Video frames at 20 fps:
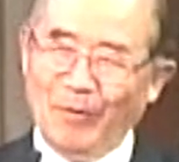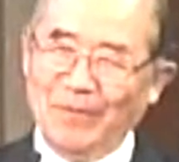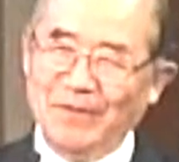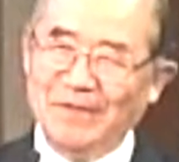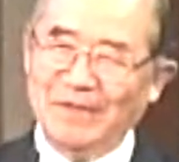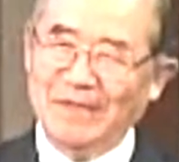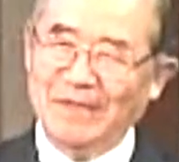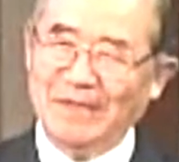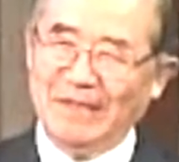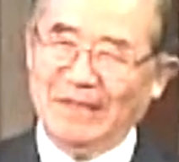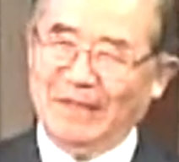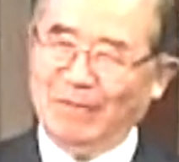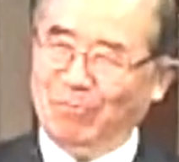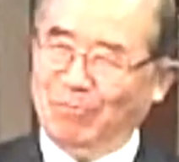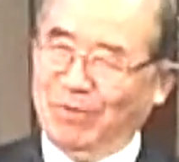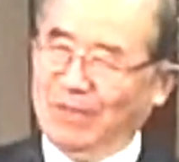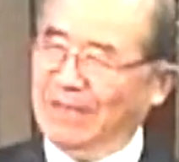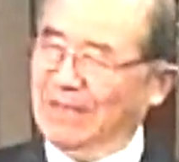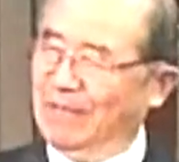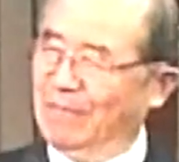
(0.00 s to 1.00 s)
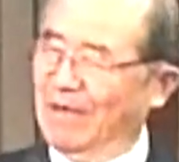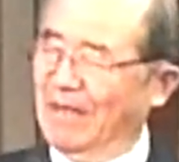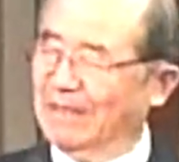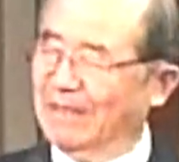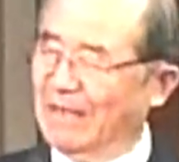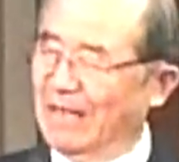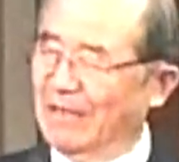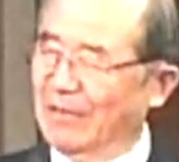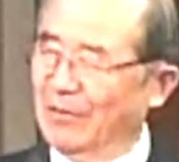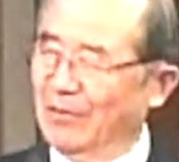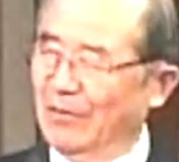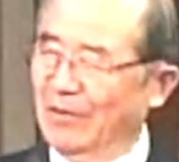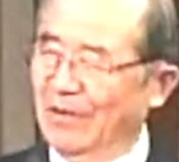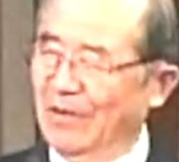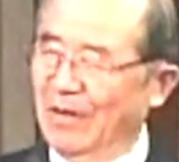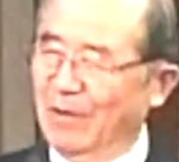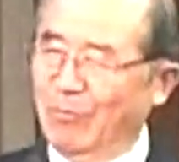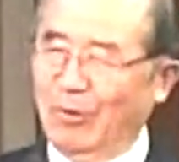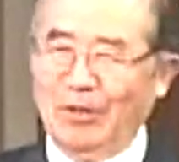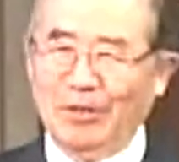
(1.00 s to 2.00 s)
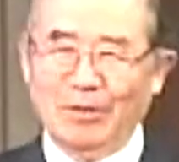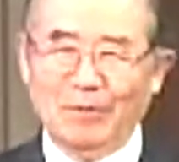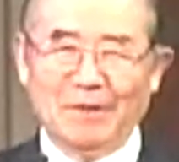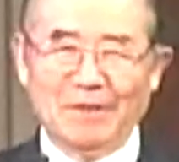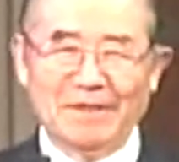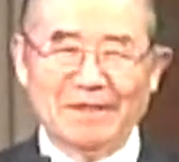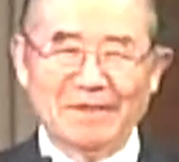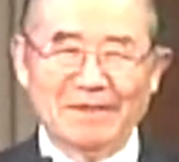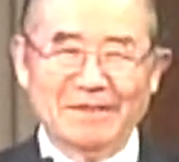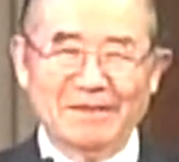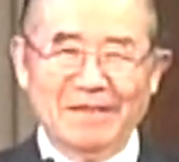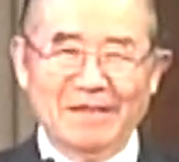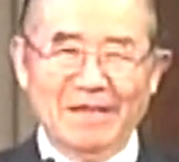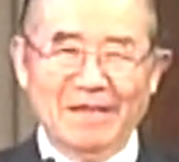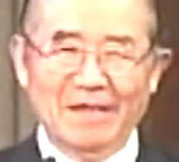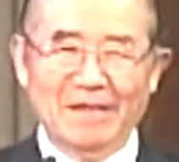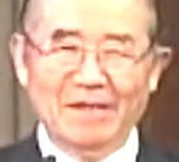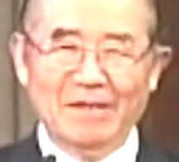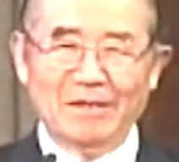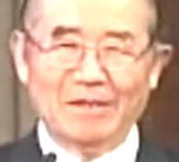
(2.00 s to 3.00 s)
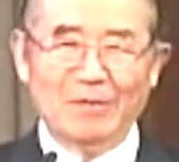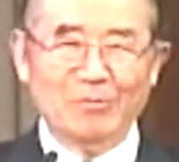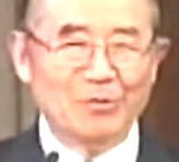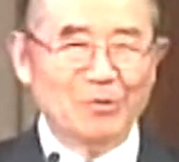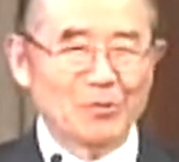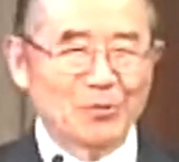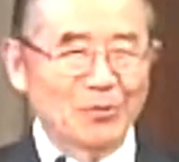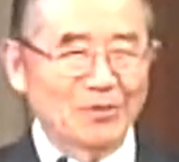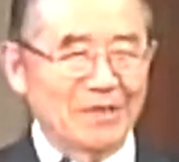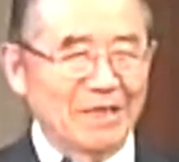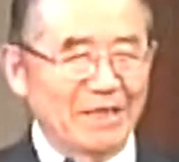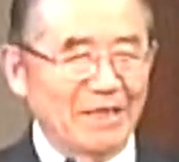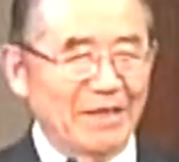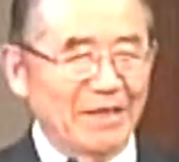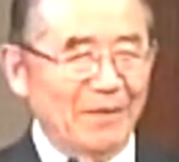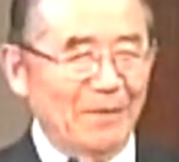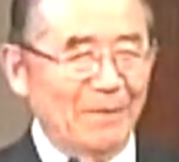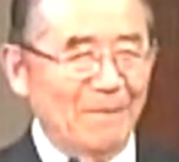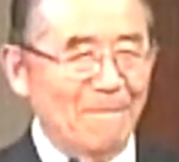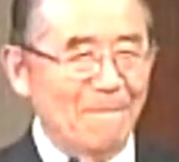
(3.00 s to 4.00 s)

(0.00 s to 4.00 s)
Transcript: 참 빛에 반짝이고 볼 때마다 그 기분이 좋잖아요.